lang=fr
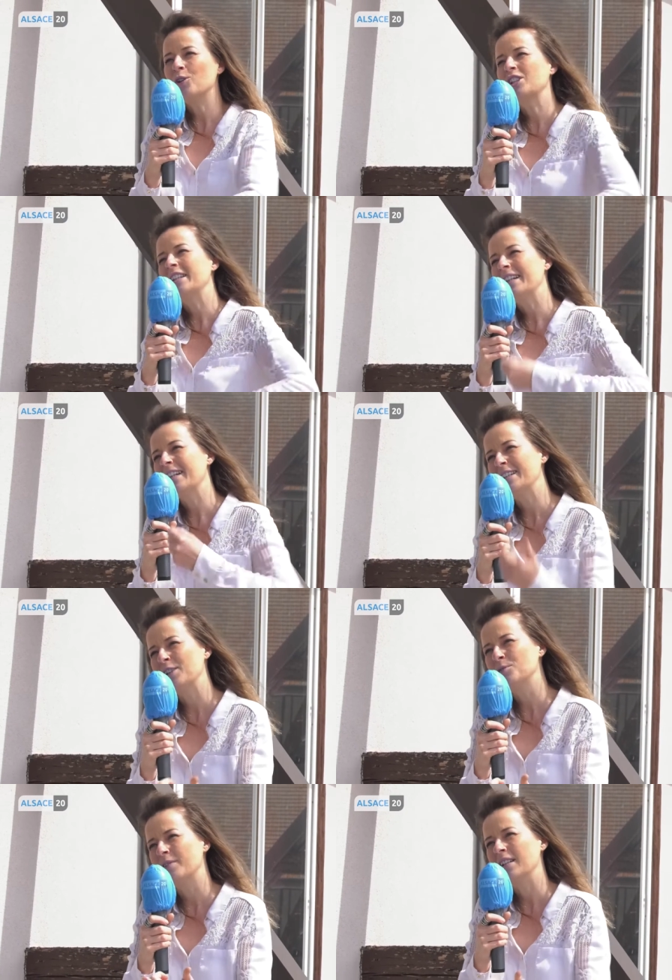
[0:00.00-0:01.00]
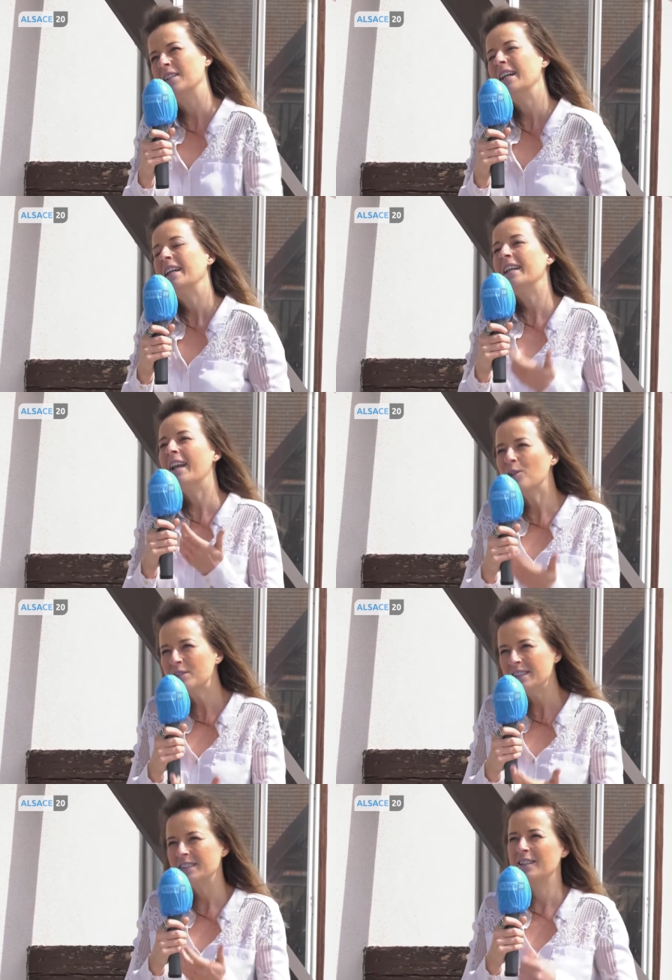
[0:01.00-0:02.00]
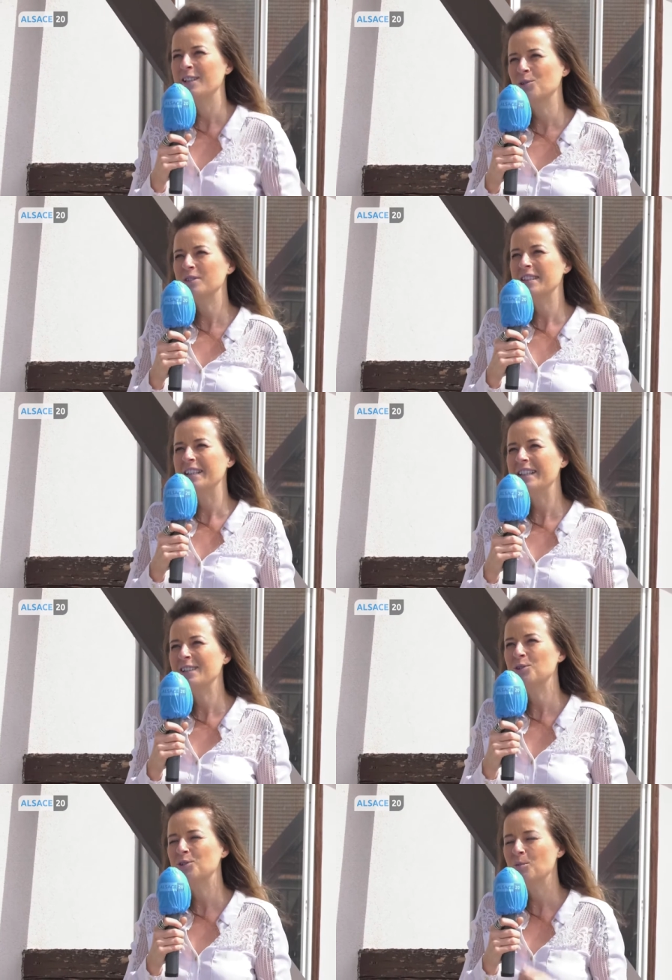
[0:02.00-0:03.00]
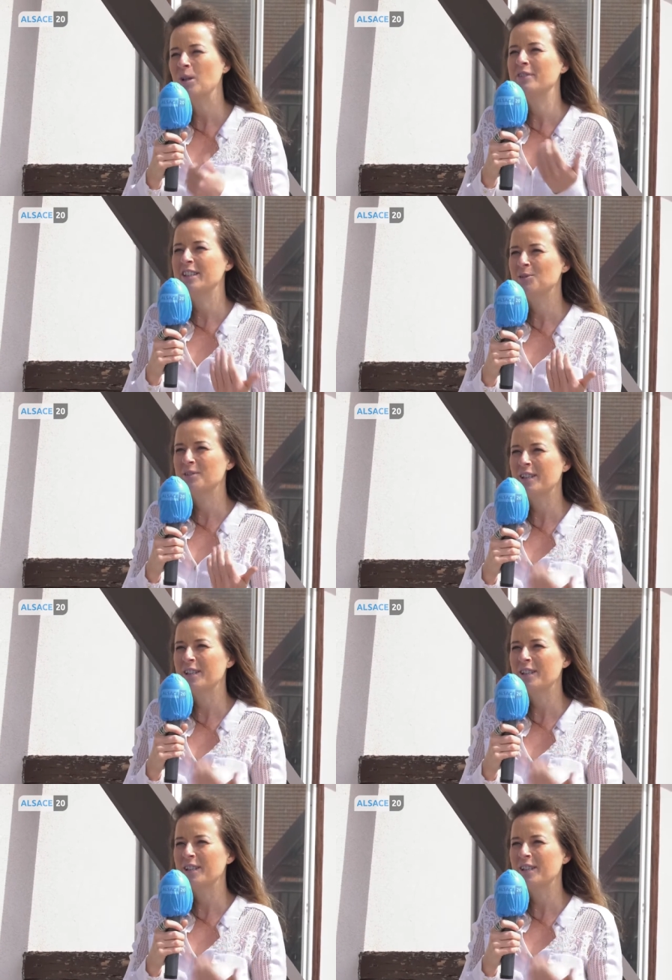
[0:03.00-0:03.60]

en générer de la nouvelle. Et là aussi, les conseillers justement avec qui